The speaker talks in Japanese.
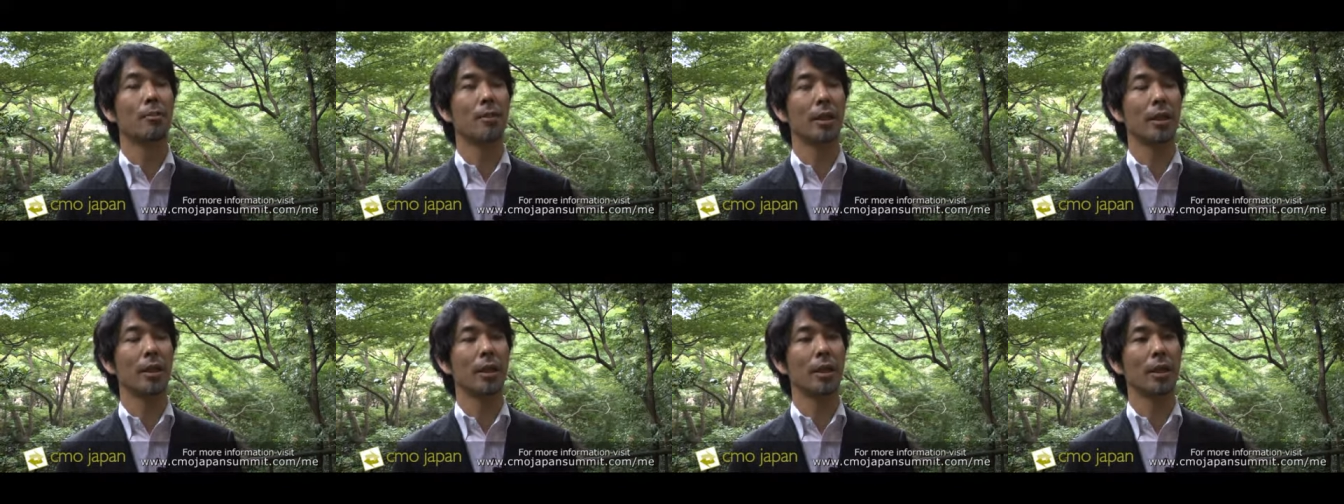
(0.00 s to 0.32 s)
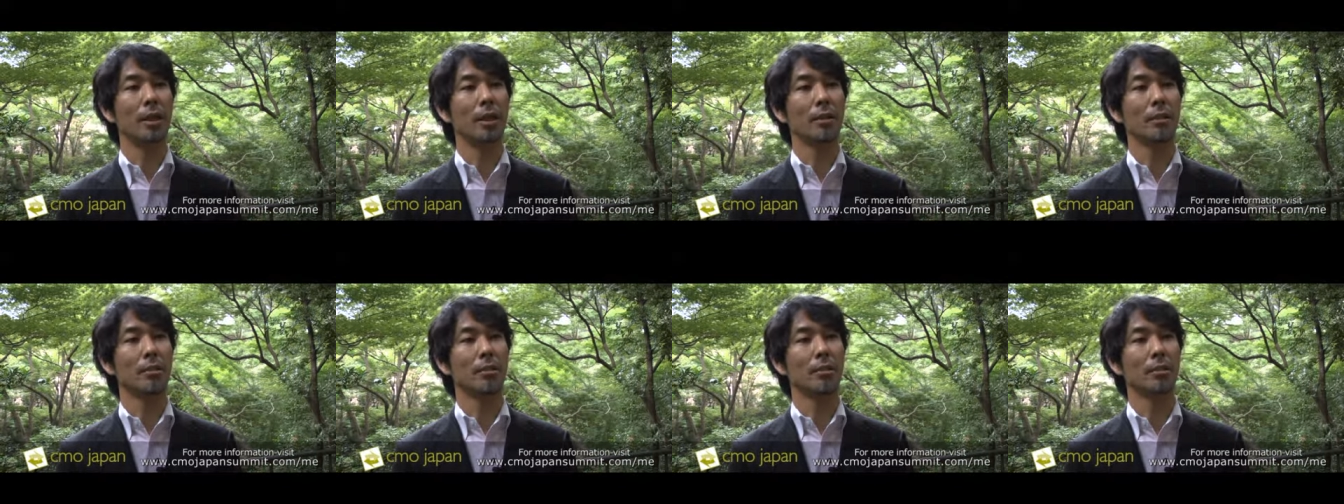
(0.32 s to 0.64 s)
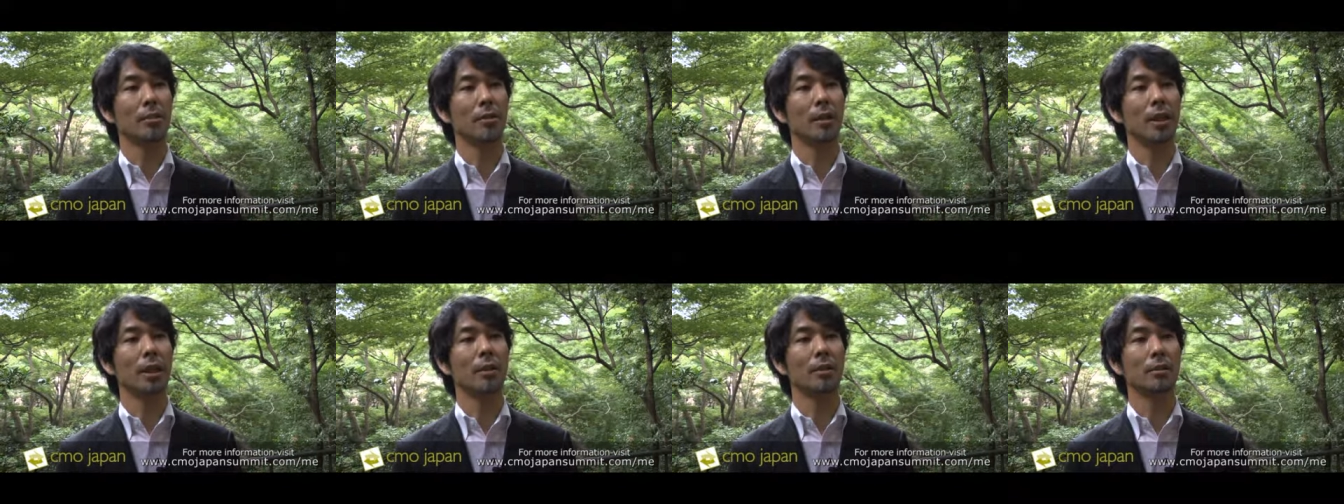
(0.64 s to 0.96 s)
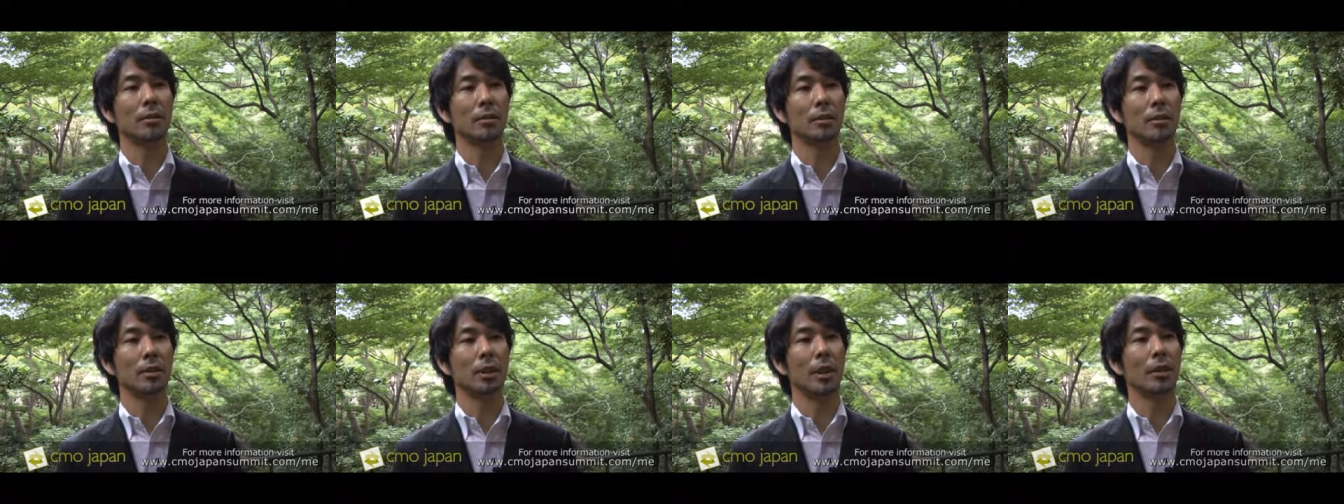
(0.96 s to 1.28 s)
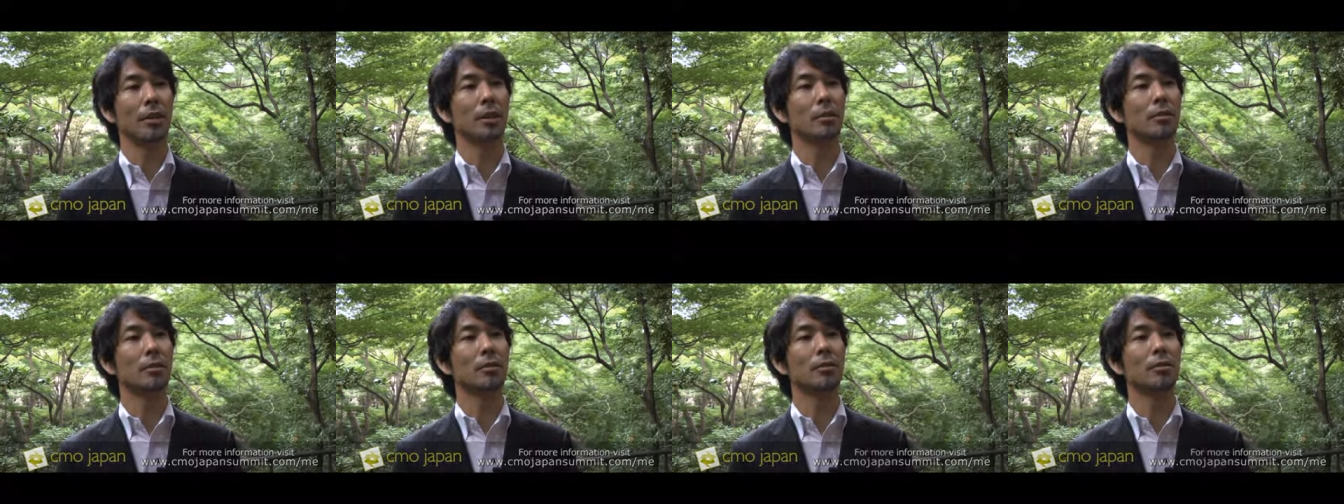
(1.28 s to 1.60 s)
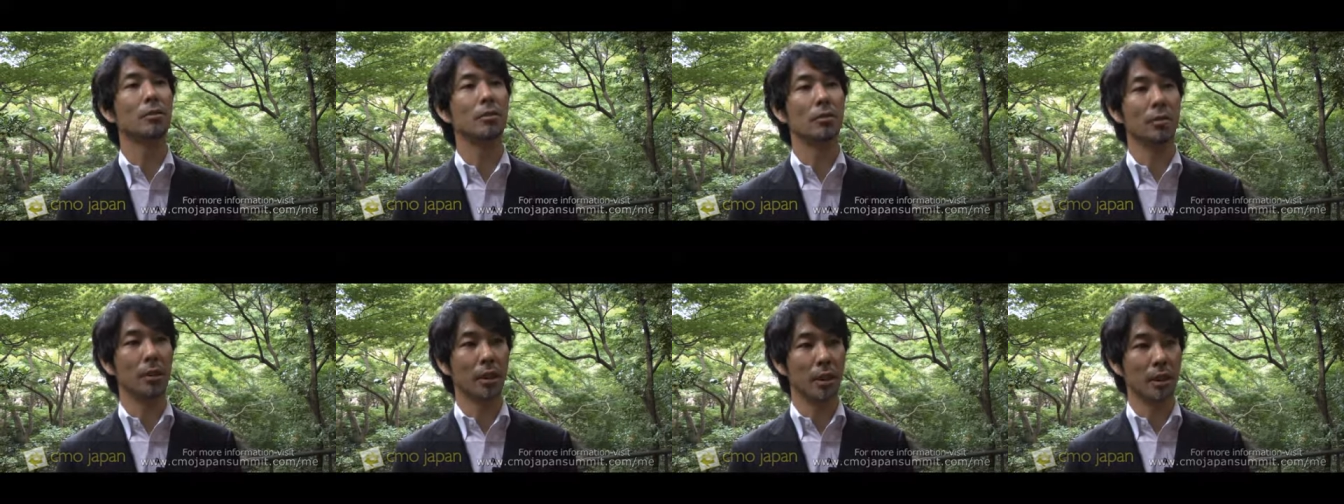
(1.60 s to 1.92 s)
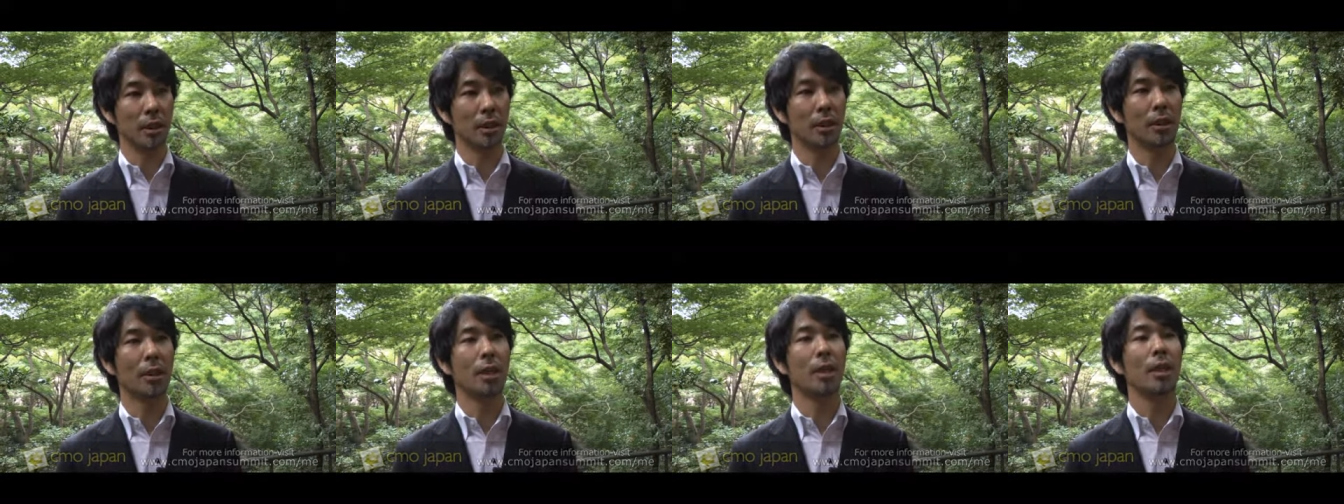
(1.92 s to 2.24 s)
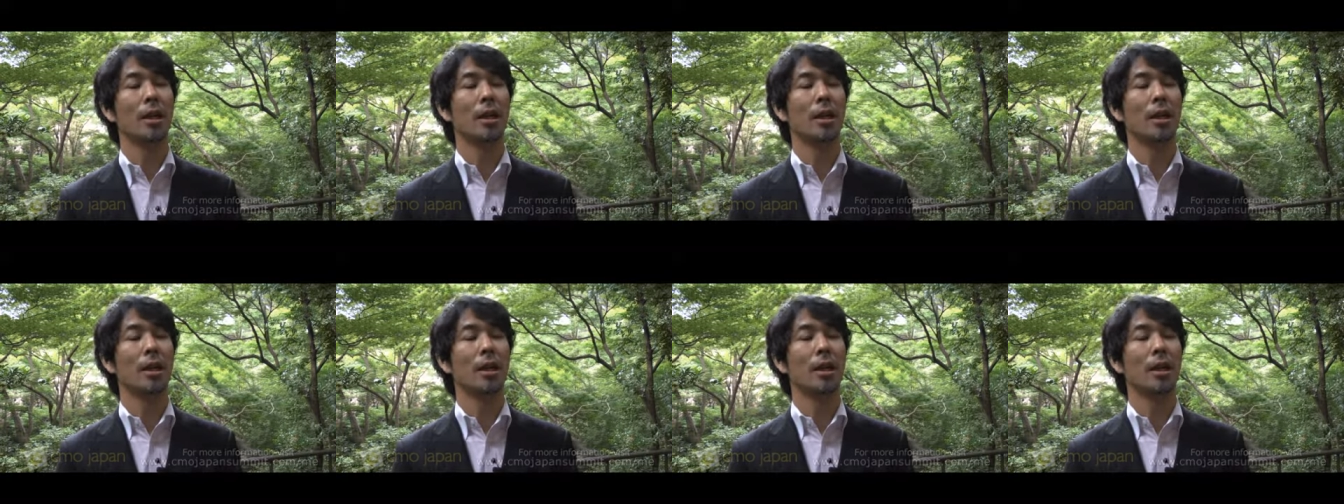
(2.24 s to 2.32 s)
らいかにその各チャンネルごとに、